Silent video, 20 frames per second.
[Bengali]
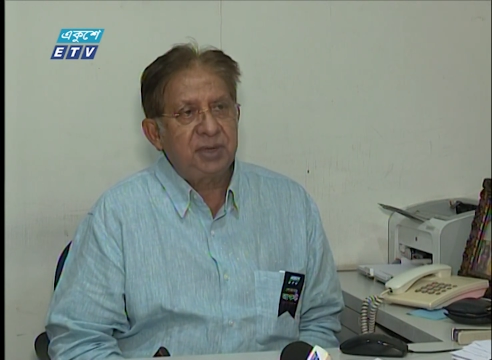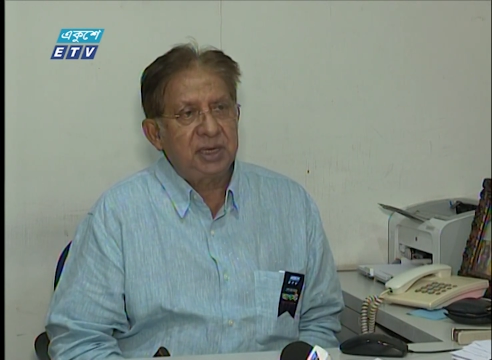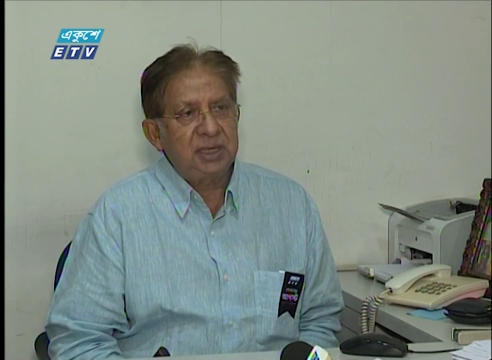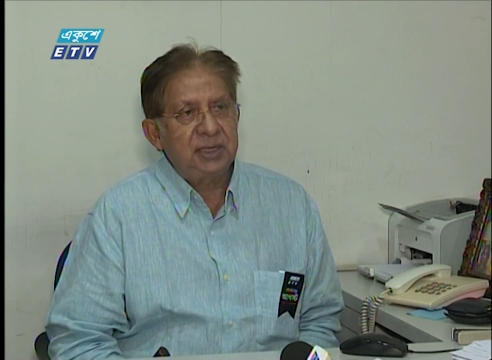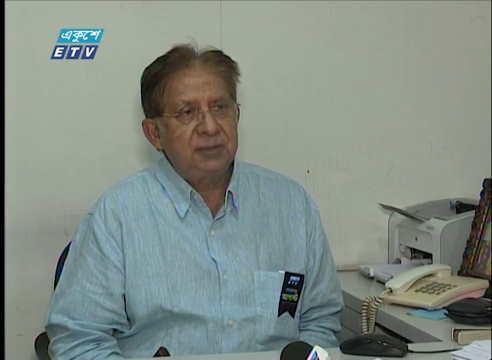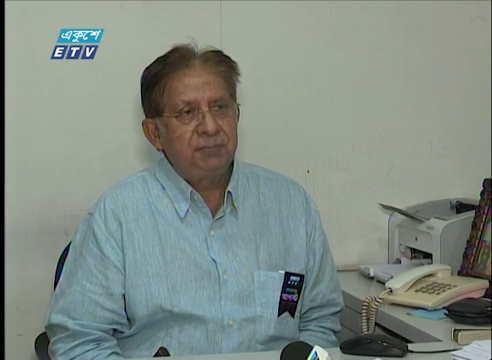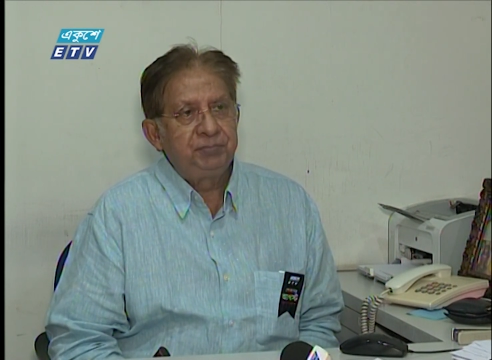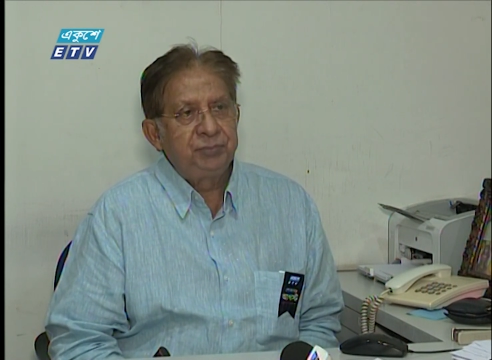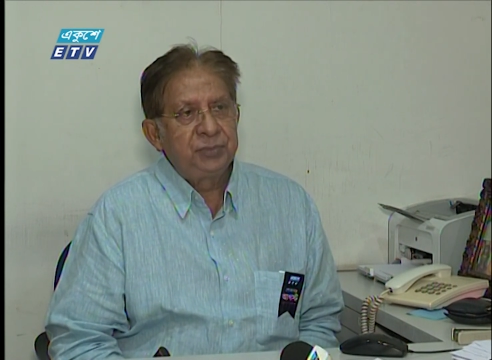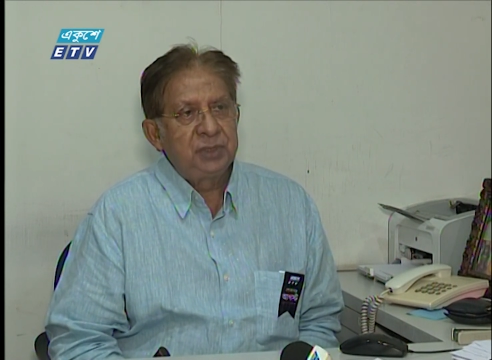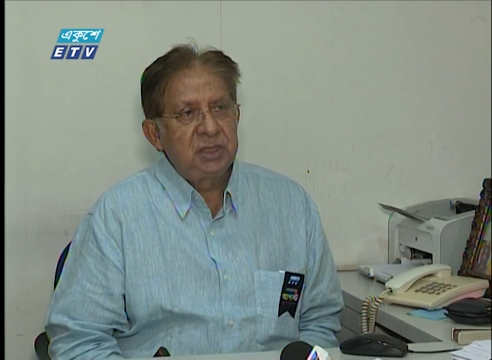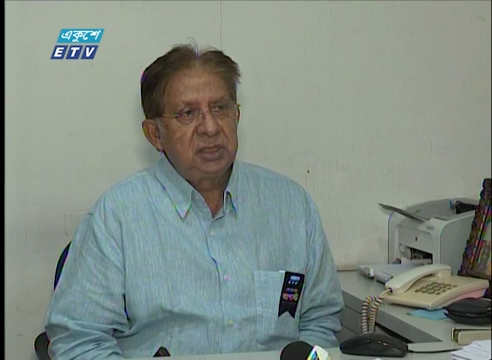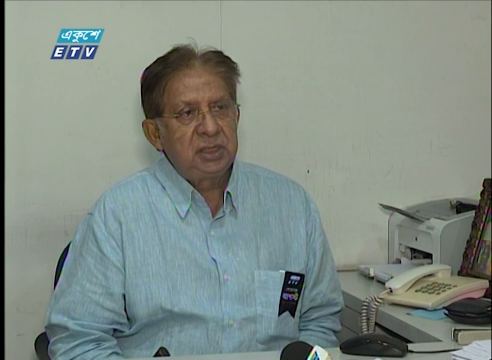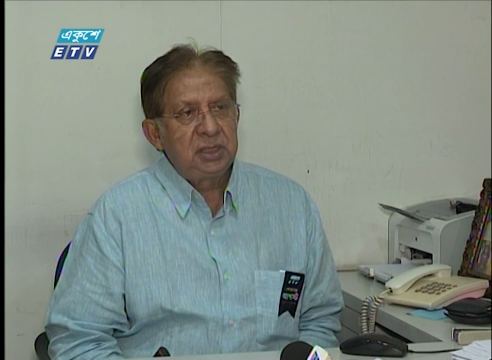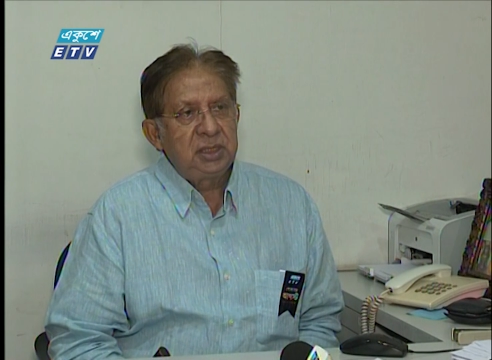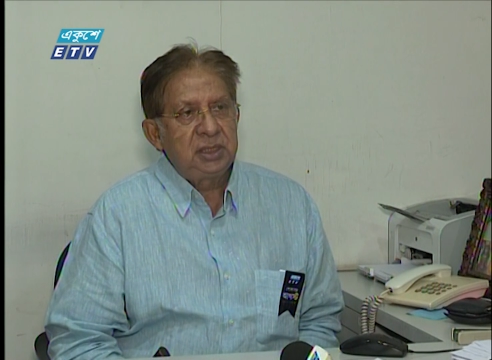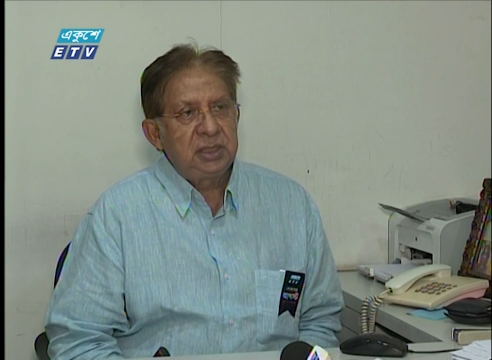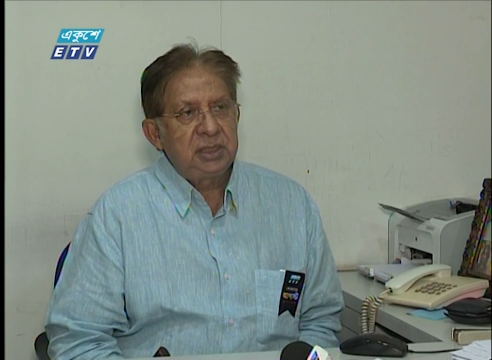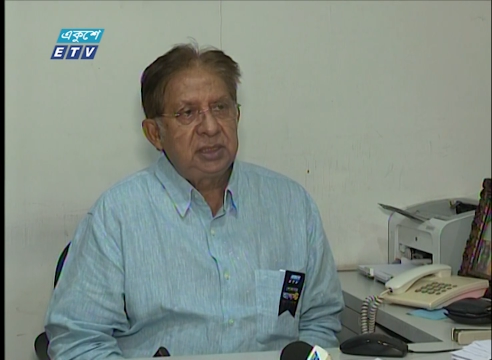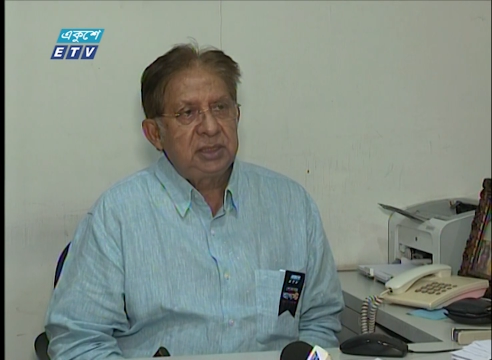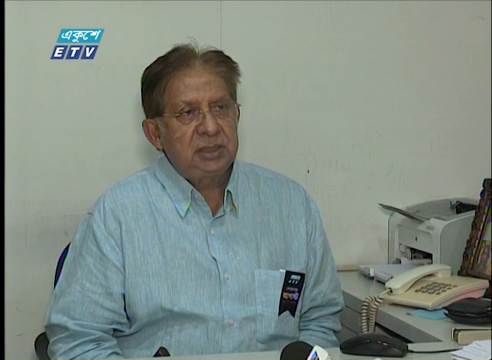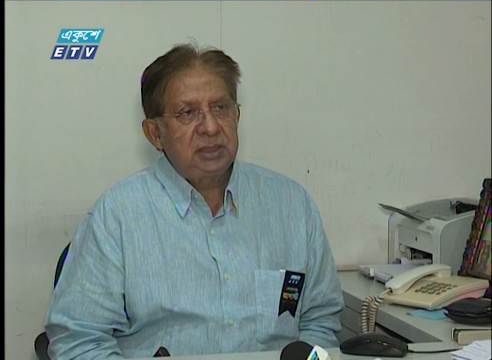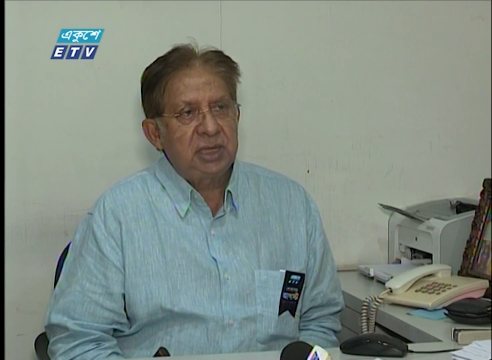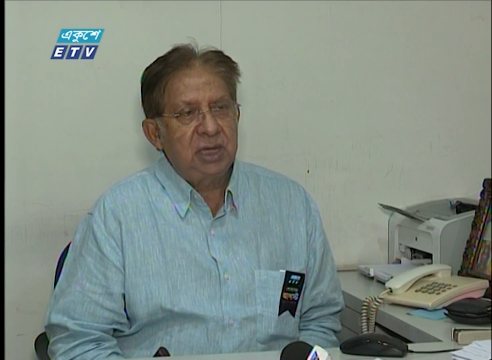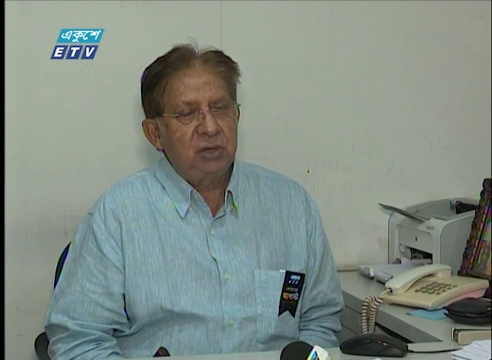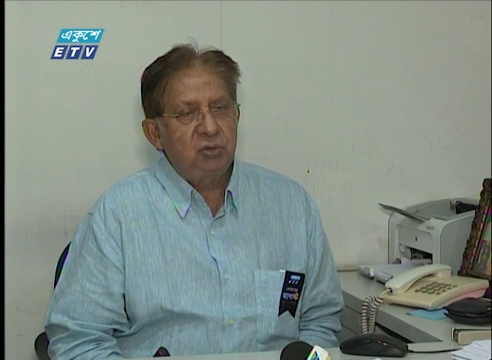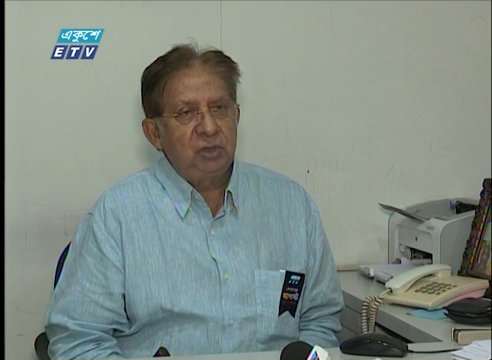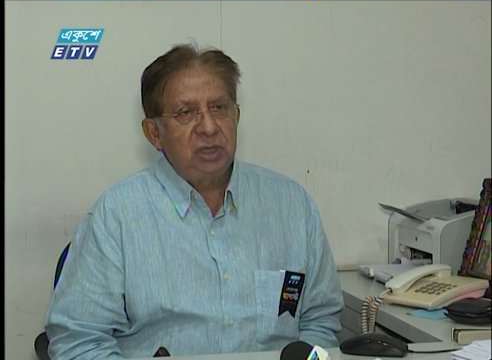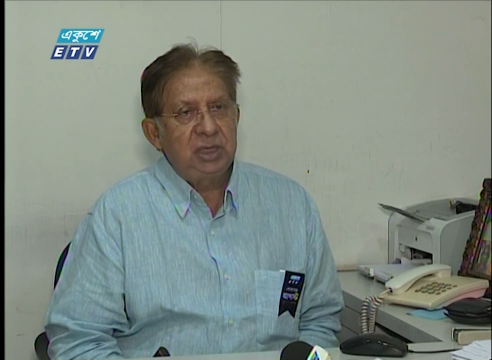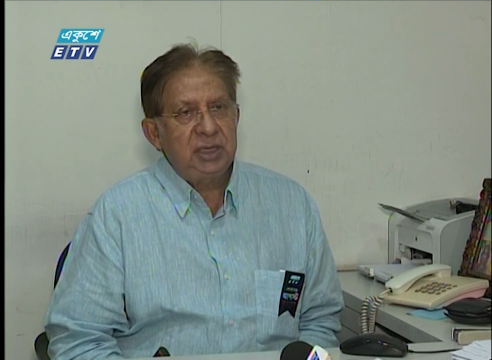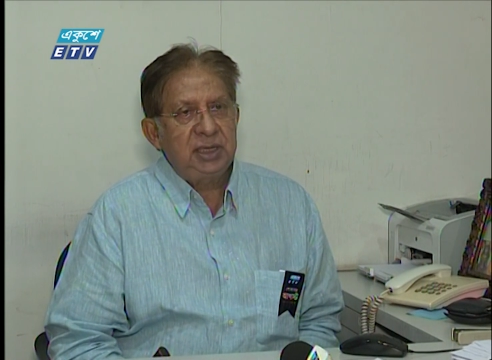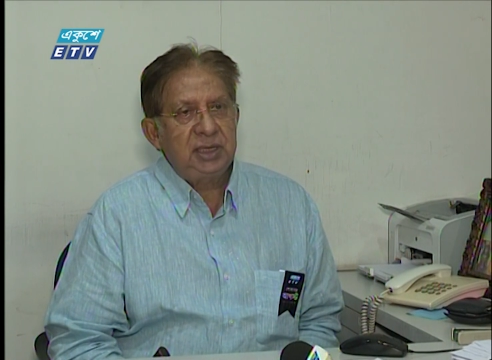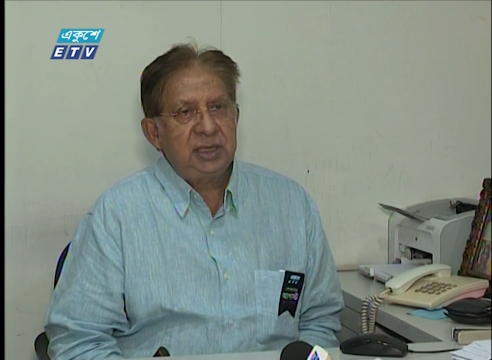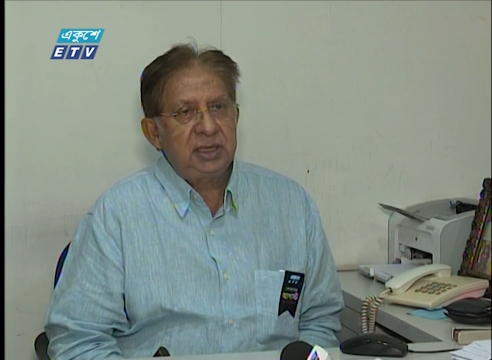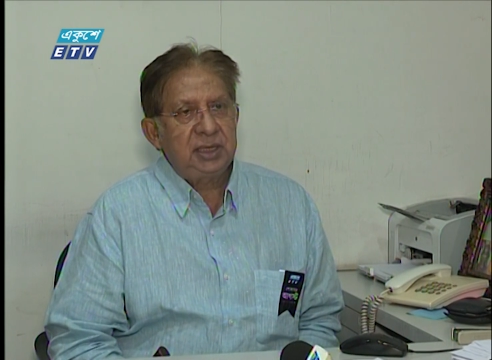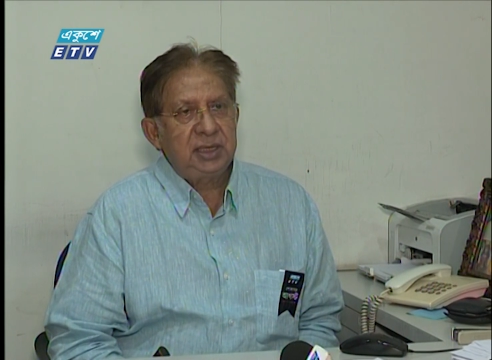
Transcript: পারে তাহলে